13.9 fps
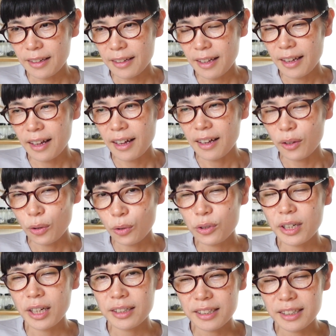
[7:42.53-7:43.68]
であこうい
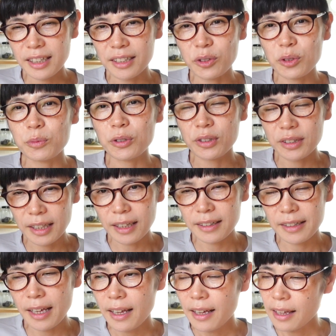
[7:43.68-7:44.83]
う感じかと思って
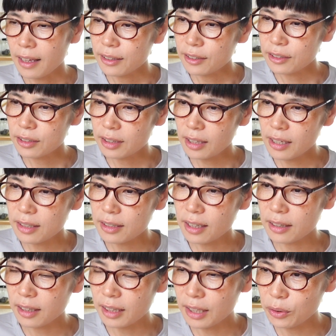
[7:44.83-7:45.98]
で XS な
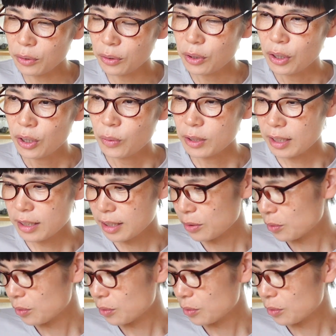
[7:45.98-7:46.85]
んだけど私